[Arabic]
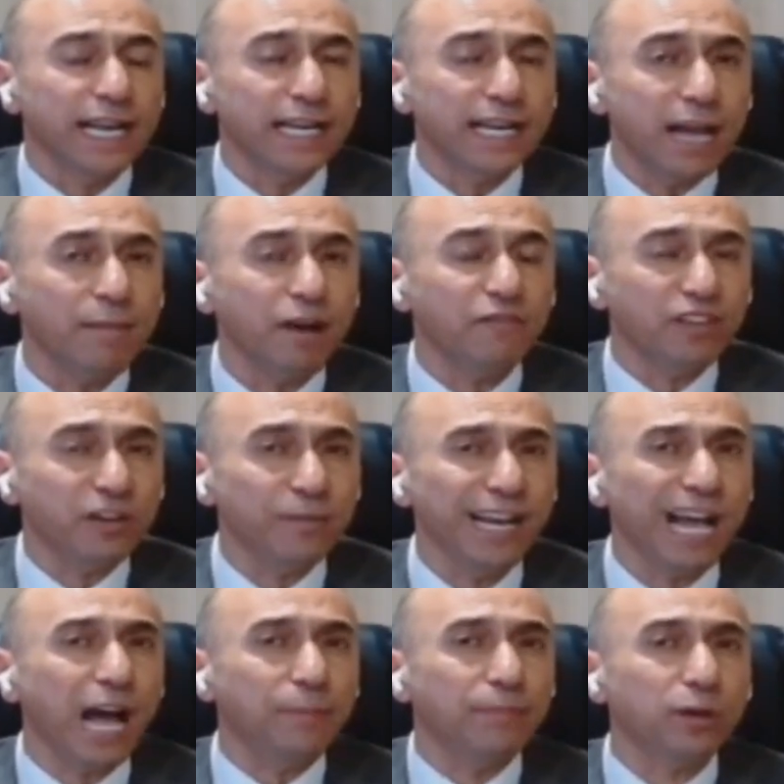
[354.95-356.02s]
انما في
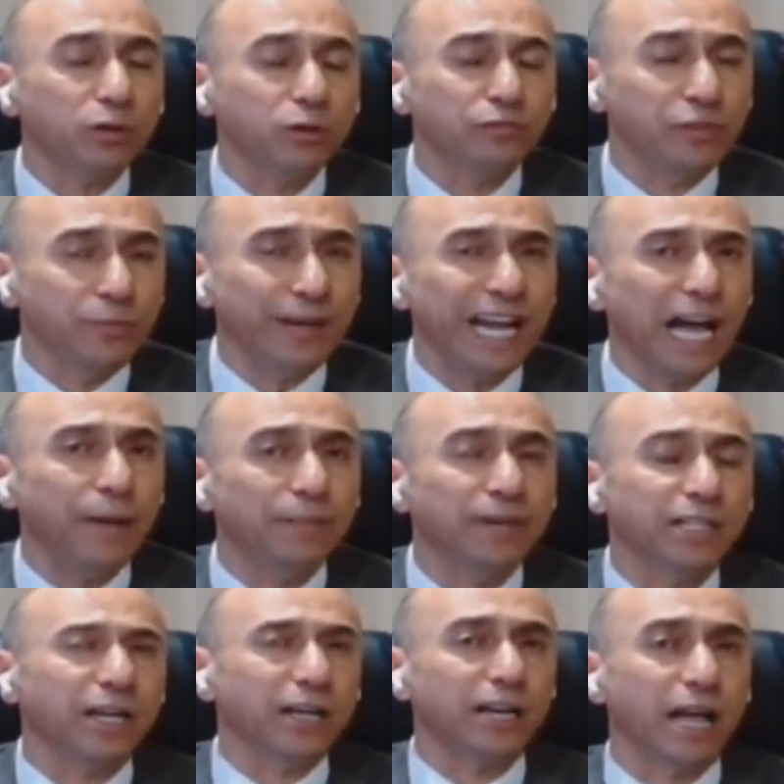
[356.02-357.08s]
ملعب في
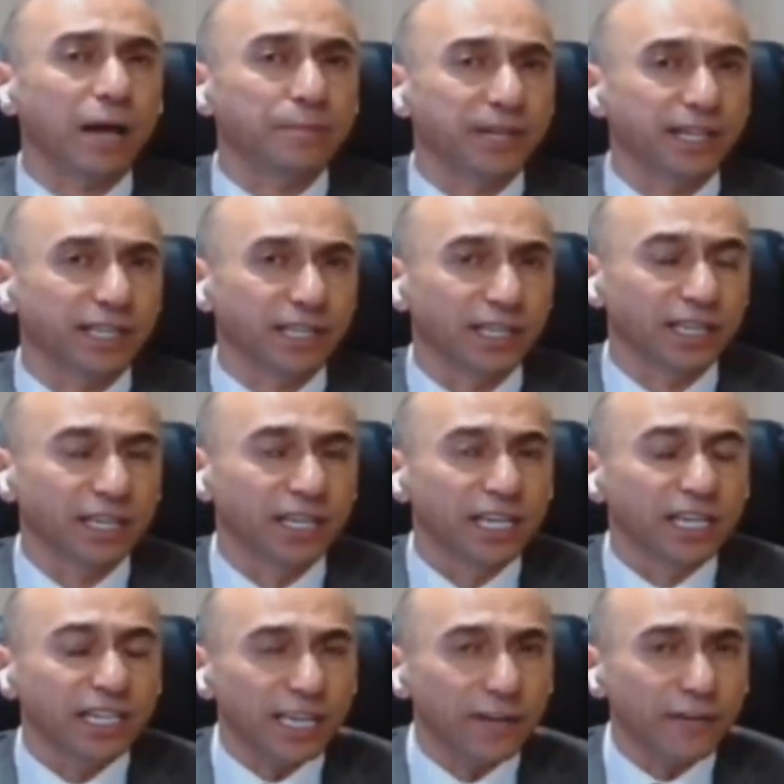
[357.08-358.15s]
ملعب الاداره
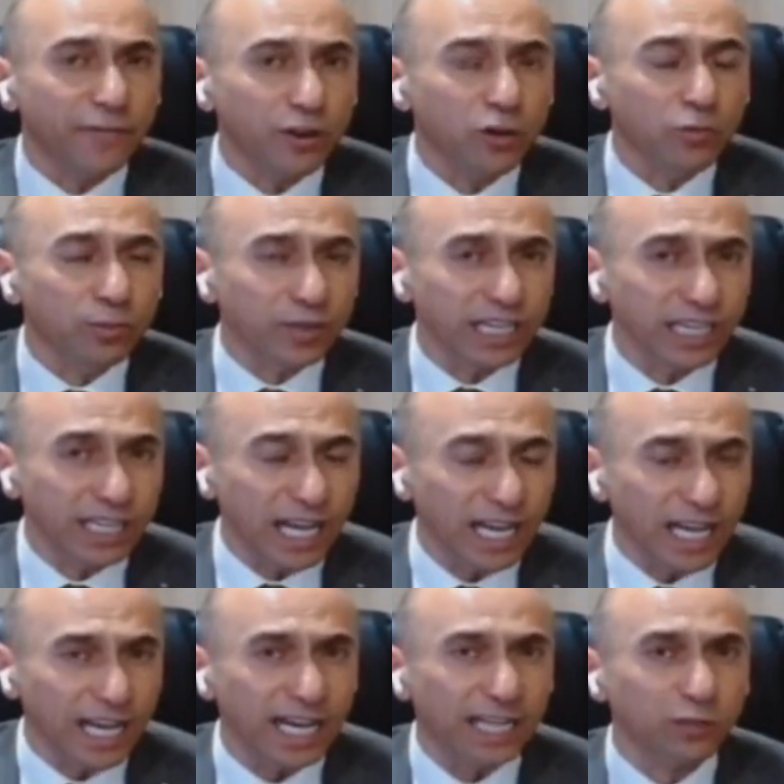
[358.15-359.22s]
الامريكيه كيف يمكن
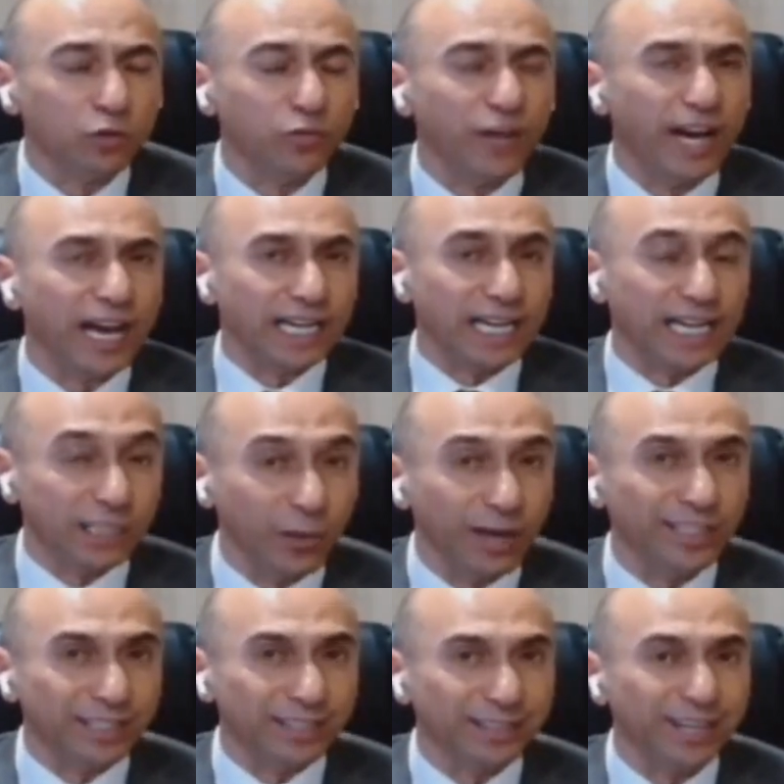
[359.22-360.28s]
لها ان تفعل
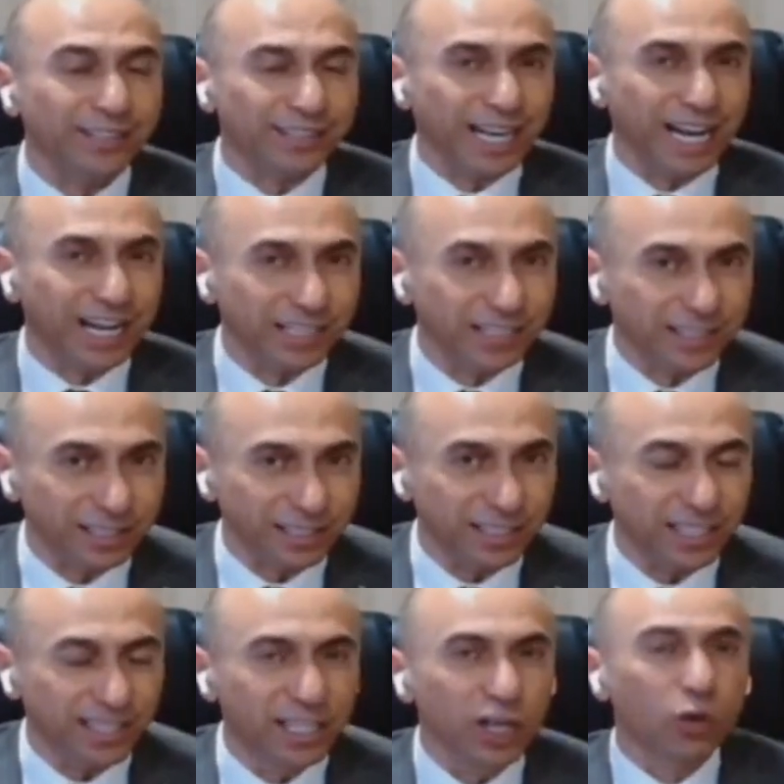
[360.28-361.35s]
ادوات الضغط
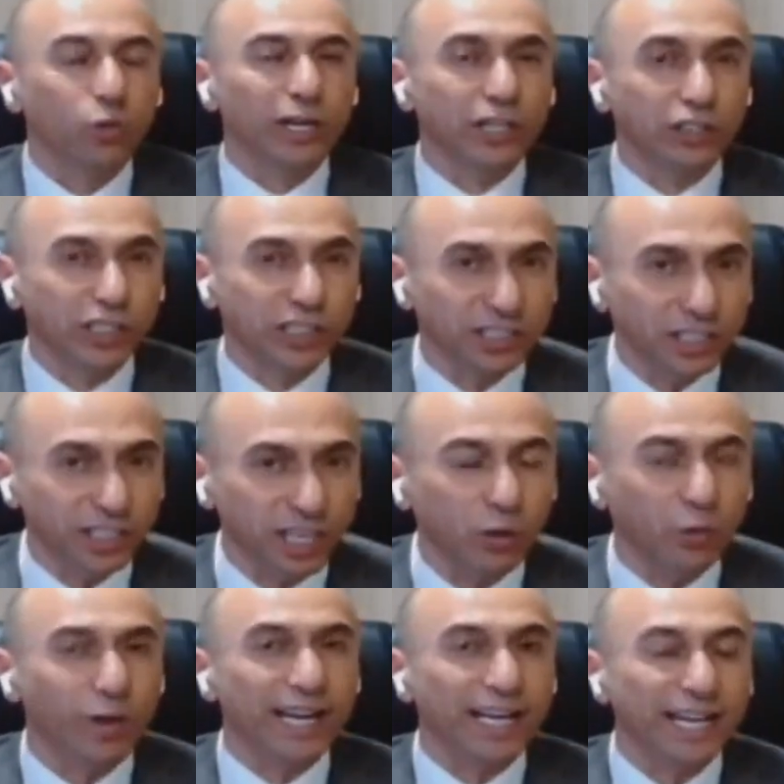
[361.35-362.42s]
الحقيقيه
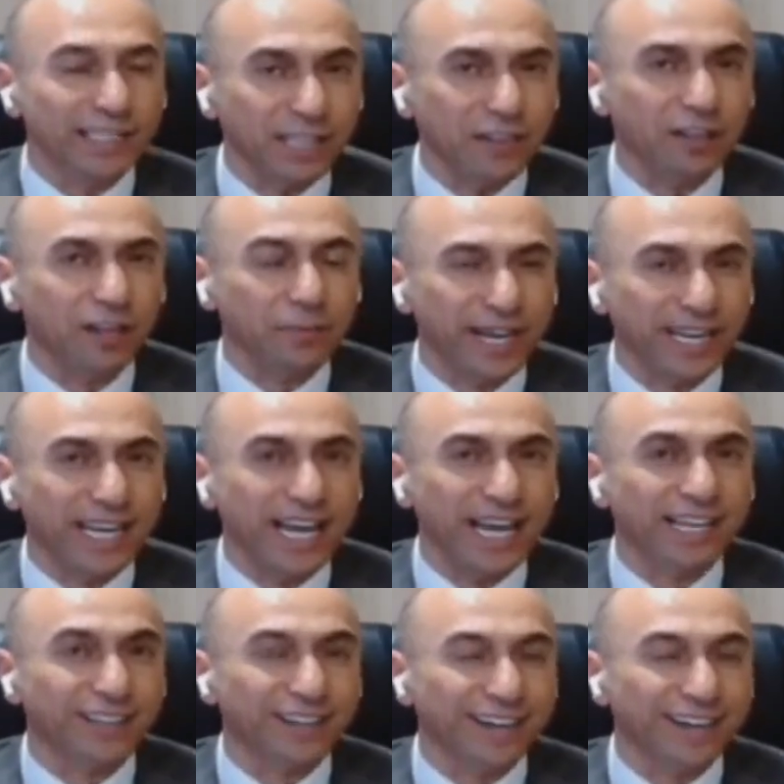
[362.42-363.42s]
والجديه والا تظهر بانها